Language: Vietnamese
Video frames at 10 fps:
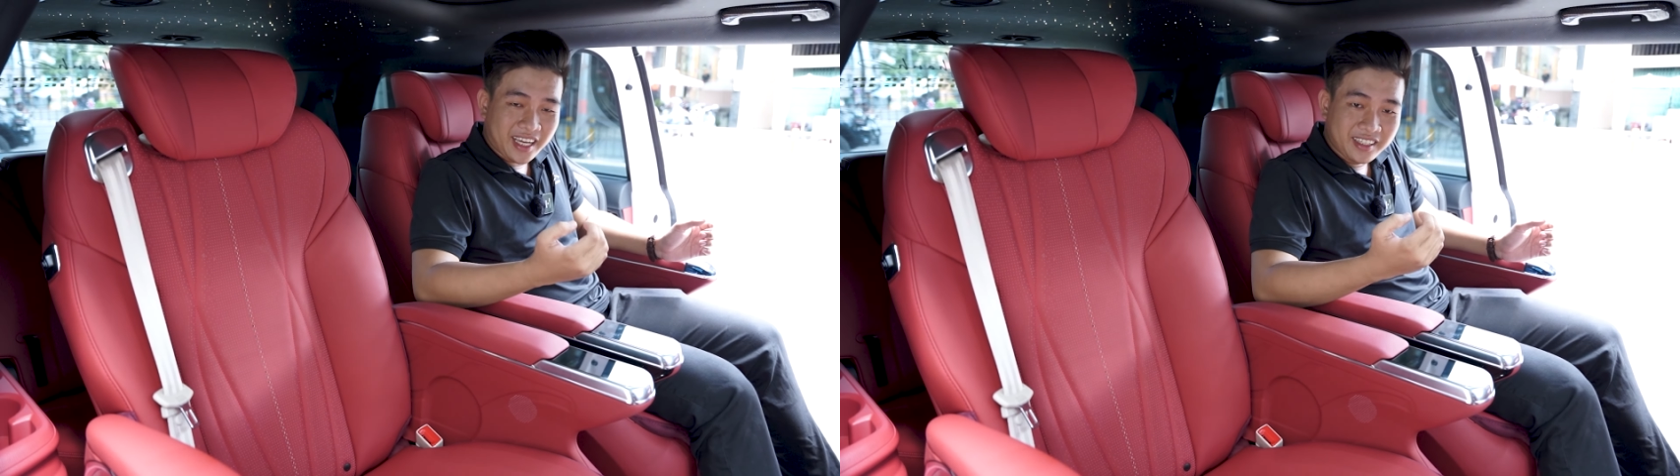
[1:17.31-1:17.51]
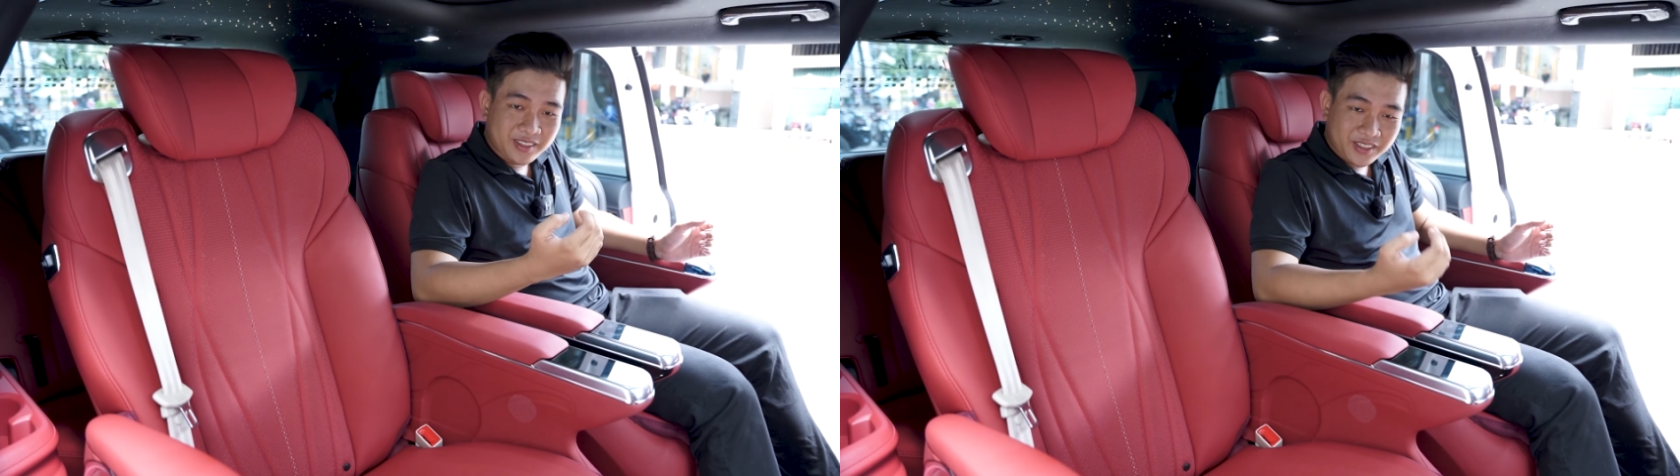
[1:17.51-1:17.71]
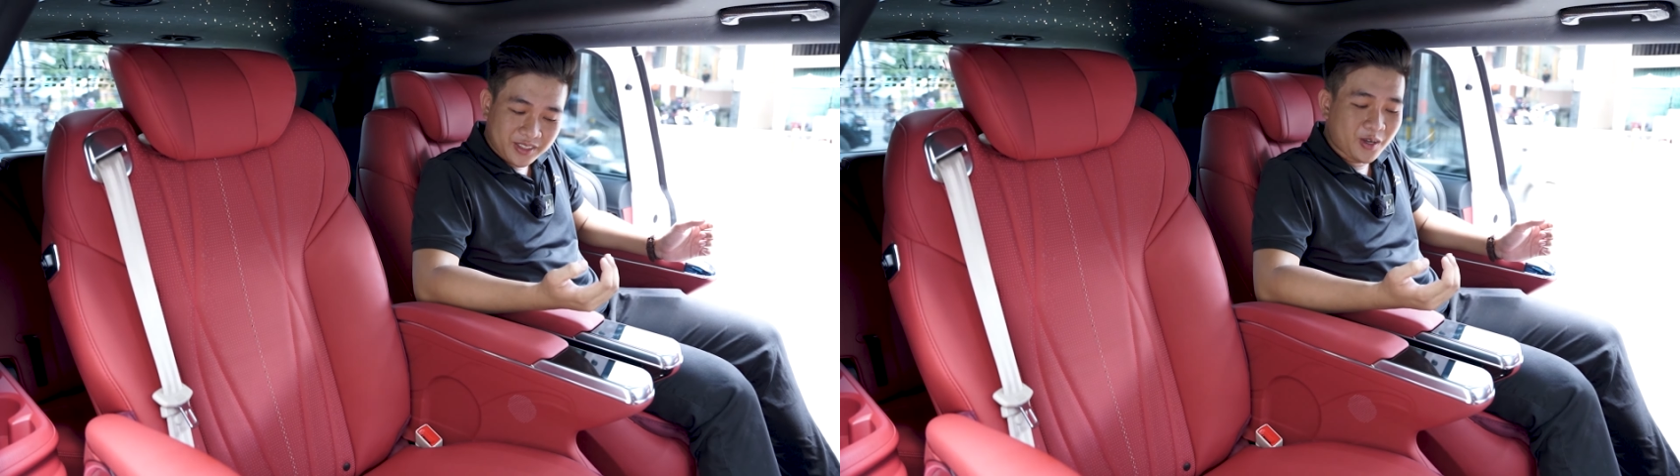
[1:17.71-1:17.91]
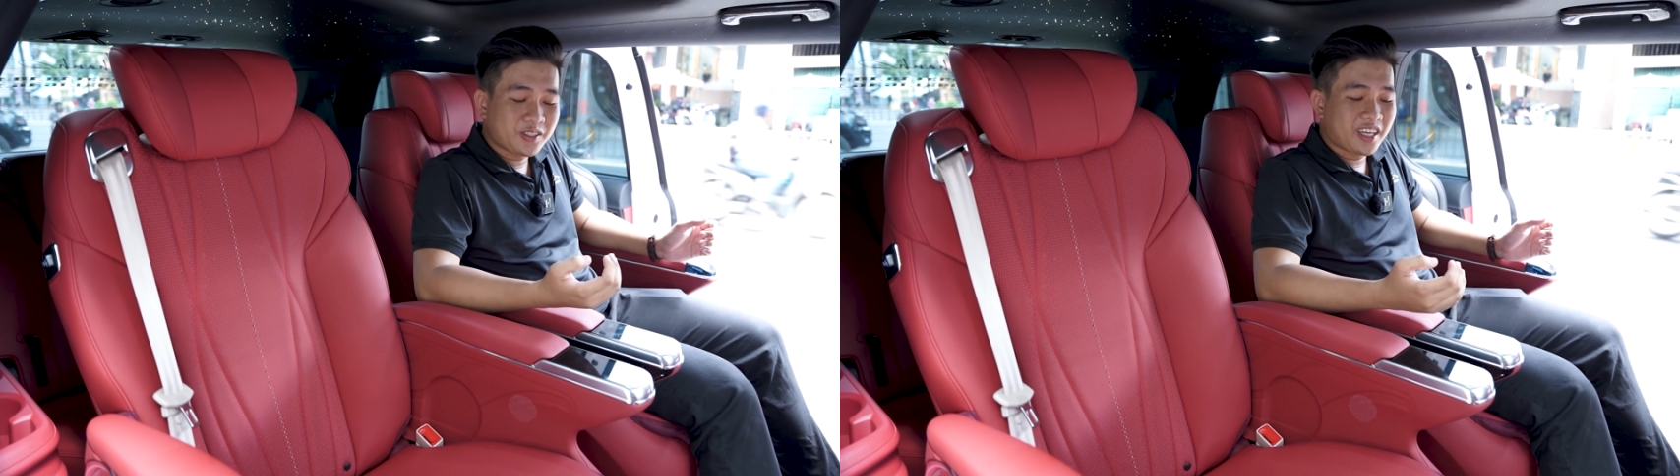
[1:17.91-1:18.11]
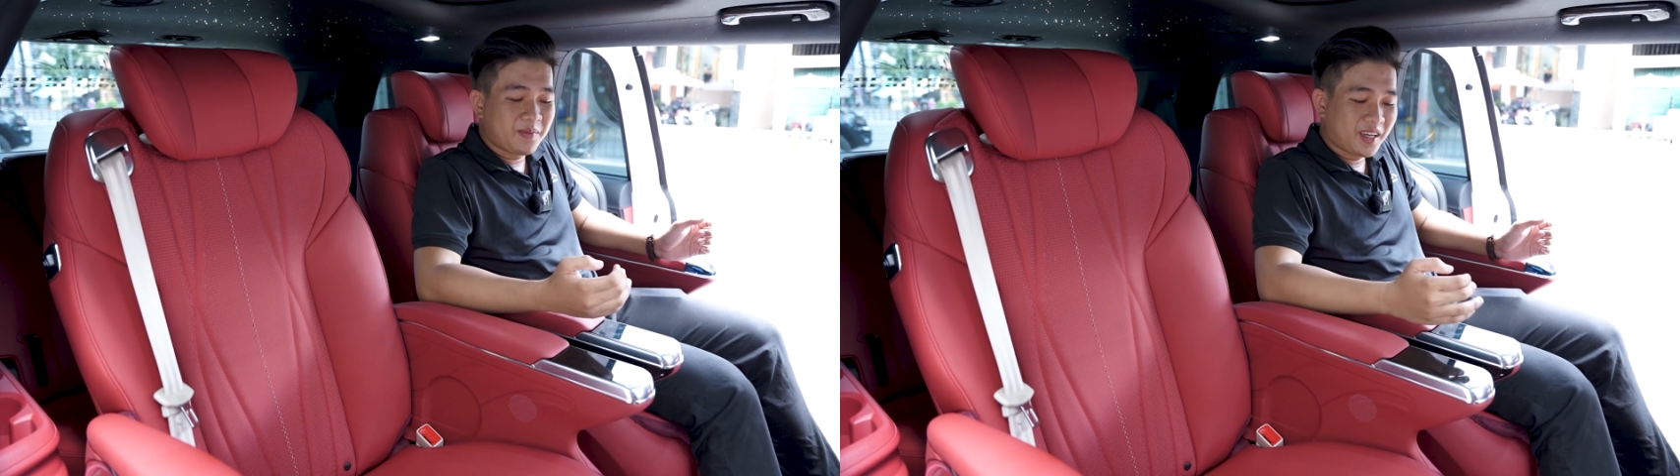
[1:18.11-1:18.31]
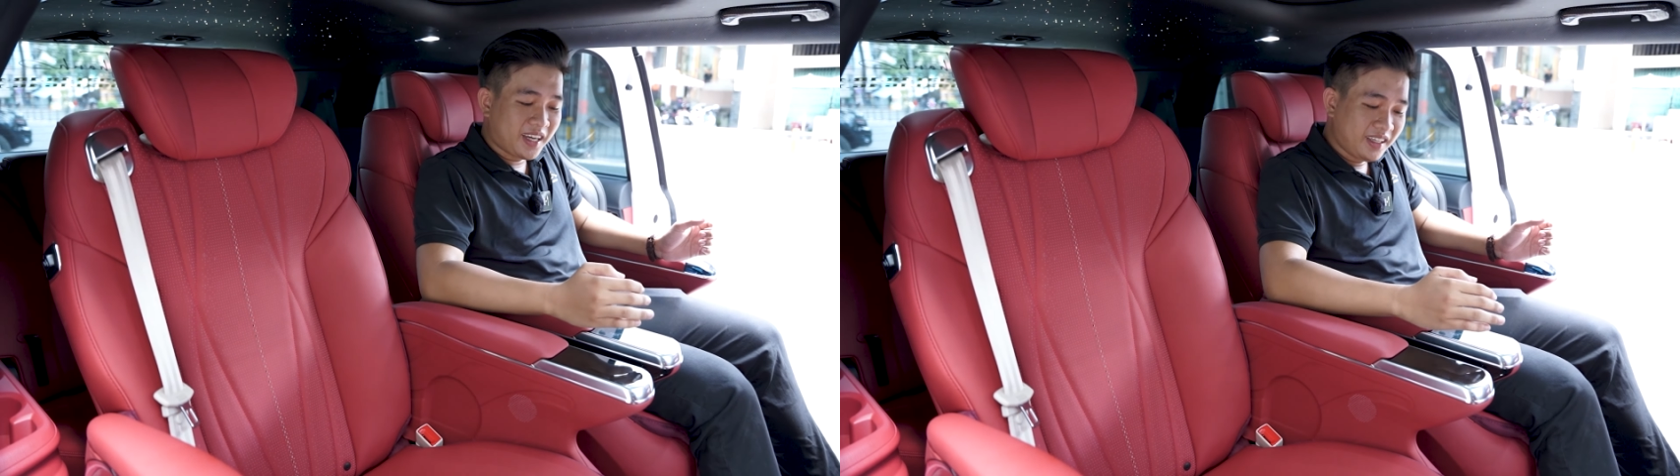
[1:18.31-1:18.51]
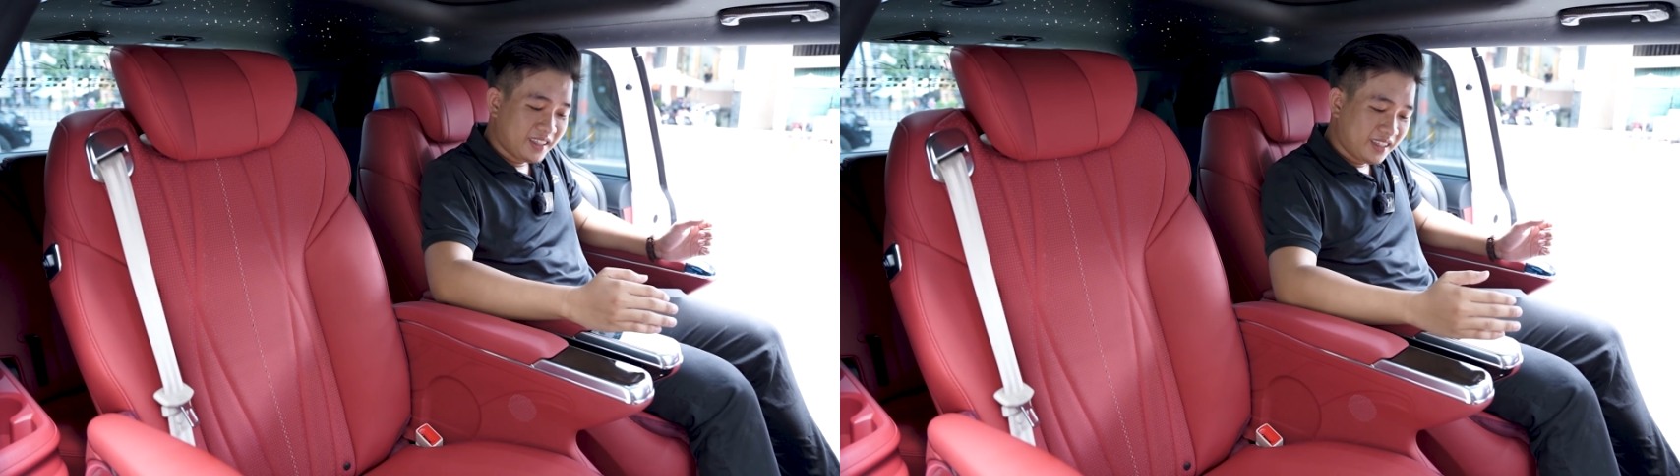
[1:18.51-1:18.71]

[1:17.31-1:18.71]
sẽ show cho anh em thấy,